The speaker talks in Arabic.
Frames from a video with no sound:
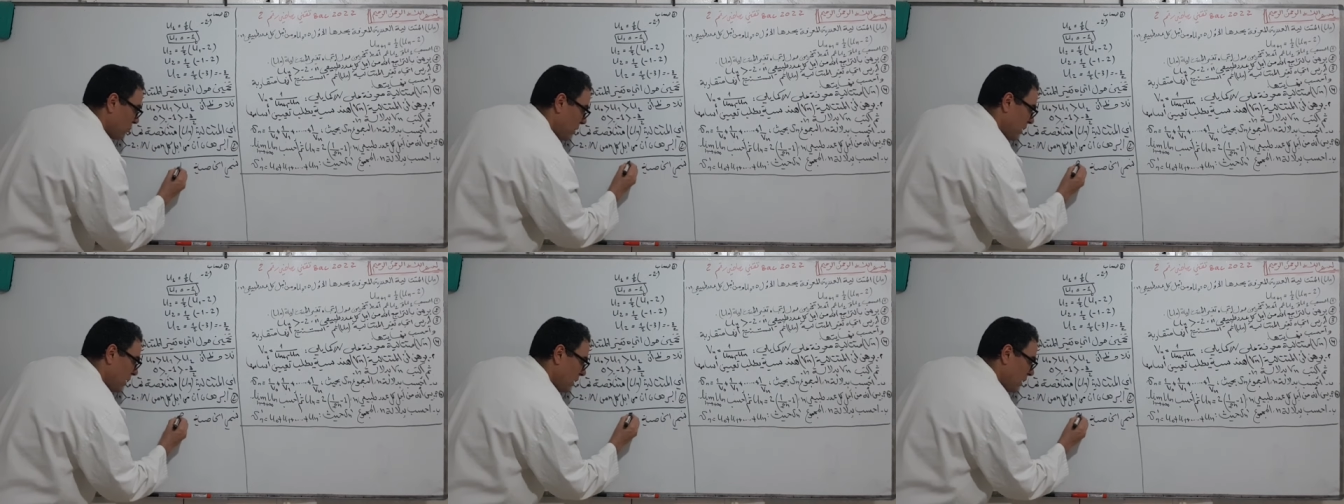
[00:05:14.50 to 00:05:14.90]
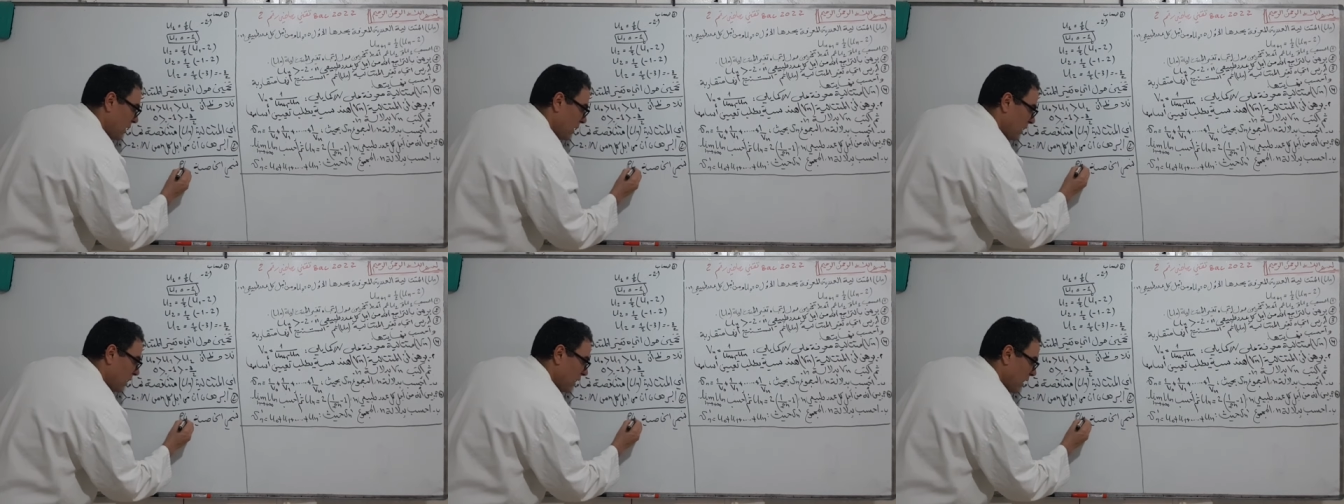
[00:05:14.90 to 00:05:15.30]

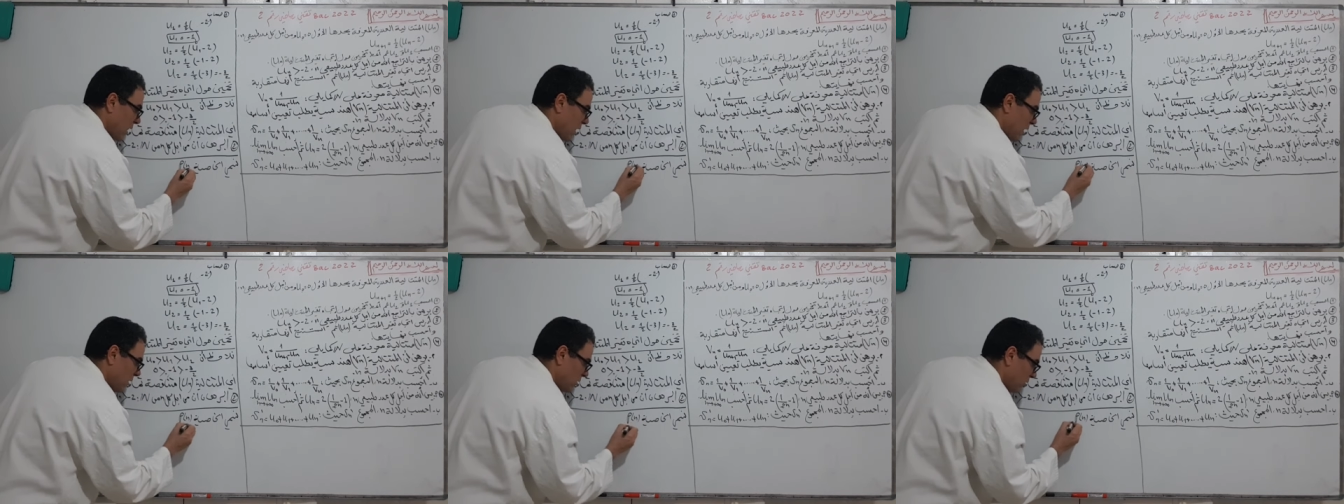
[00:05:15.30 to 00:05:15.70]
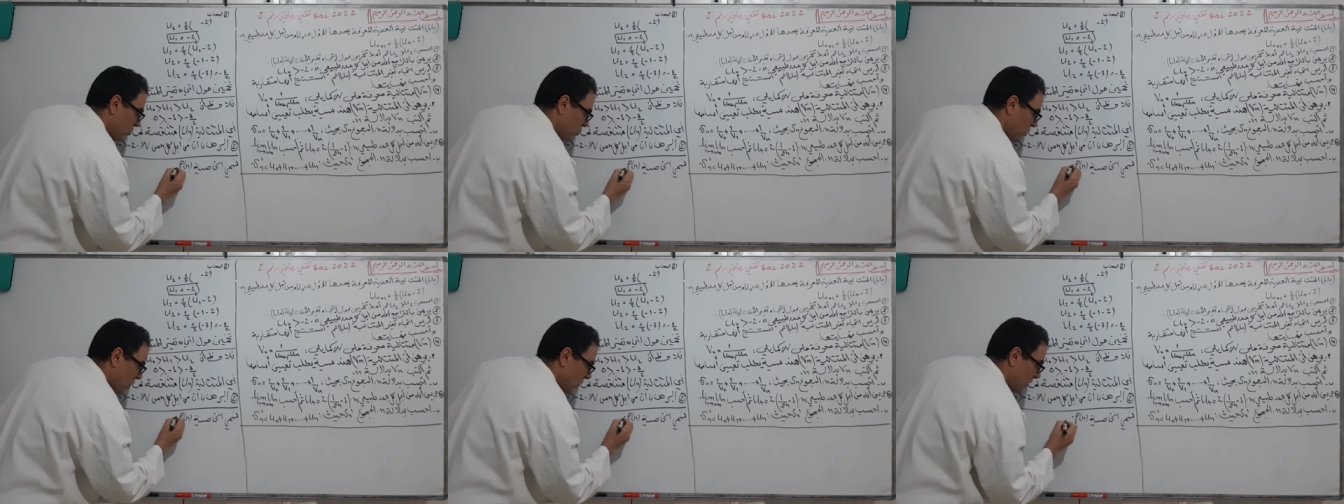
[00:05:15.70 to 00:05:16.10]
بي لآن
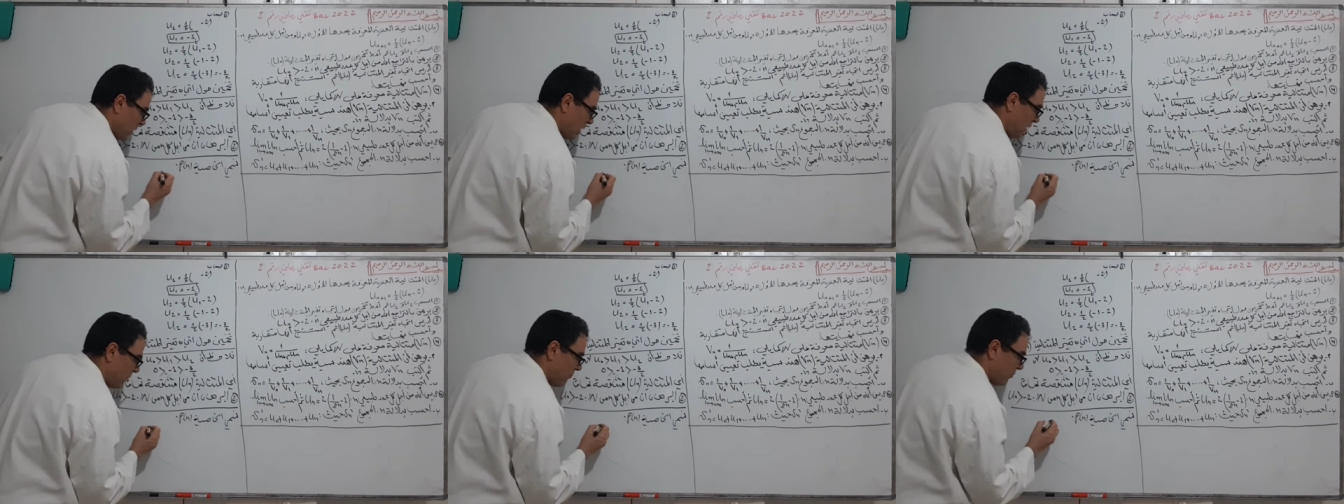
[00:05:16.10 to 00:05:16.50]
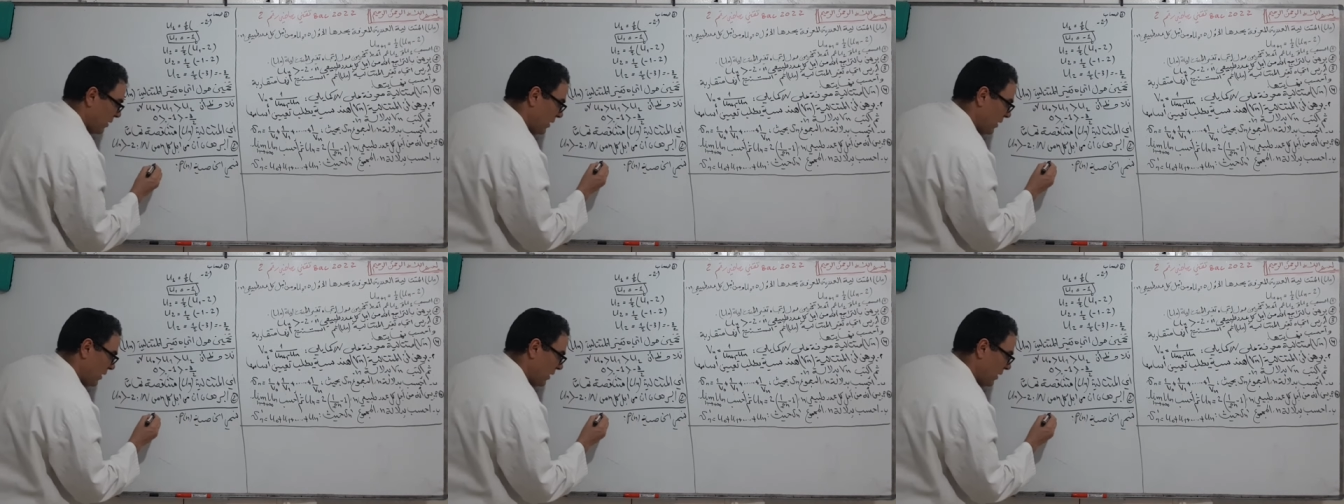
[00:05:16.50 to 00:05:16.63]
شكون اللي هي